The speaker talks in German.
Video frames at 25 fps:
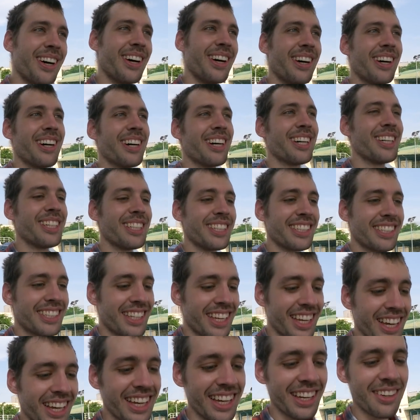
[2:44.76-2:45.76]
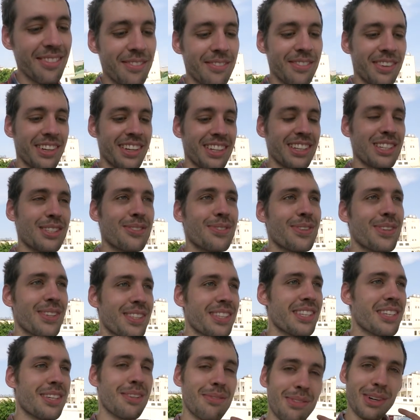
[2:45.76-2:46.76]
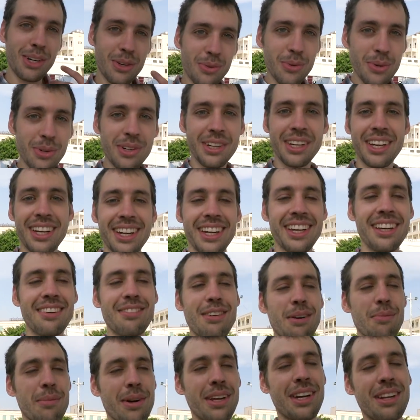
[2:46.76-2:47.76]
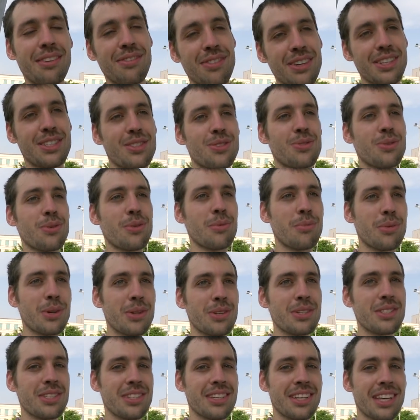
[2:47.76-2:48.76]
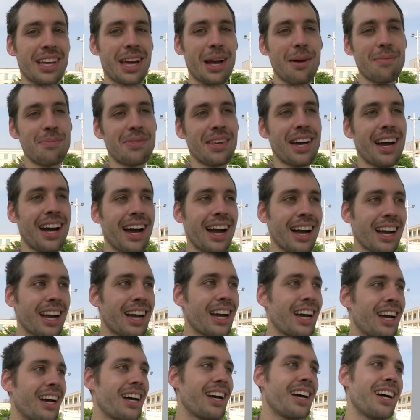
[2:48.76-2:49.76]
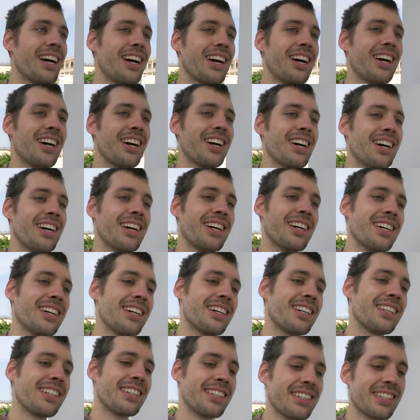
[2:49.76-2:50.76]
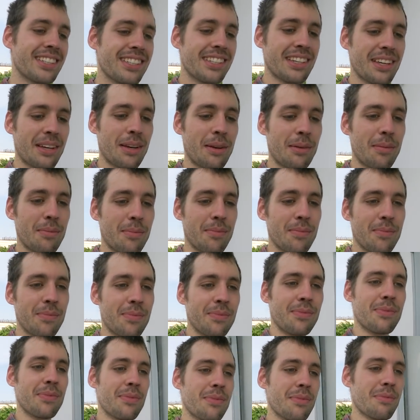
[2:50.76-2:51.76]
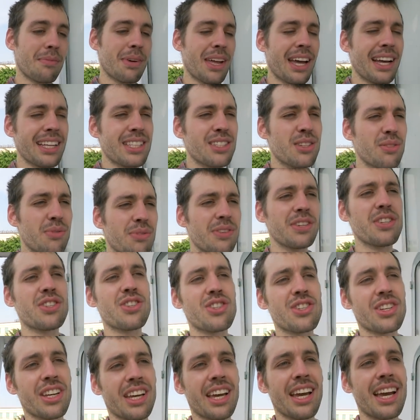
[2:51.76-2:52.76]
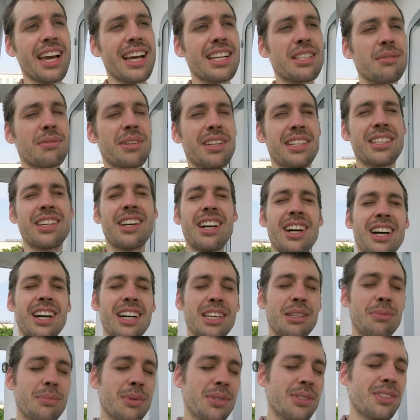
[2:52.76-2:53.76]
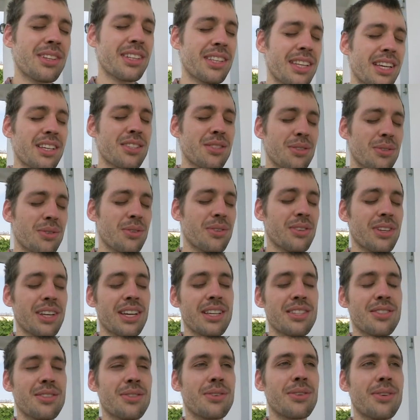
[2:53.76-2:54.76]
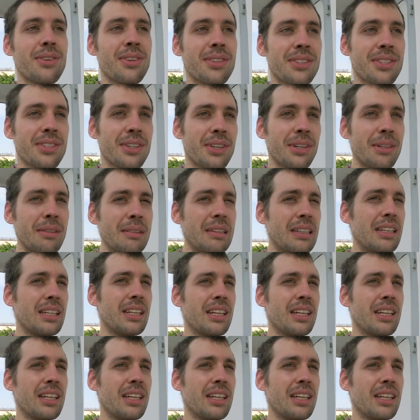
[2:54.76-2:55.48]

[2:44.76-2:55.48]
Und ähm, es fühlt sich immer gut an, ja, wenn man etwas tun muss am Tag. Und ähm, man hat so viel Stress, man denkt, ah, ich muss noch das tun und das tun und so.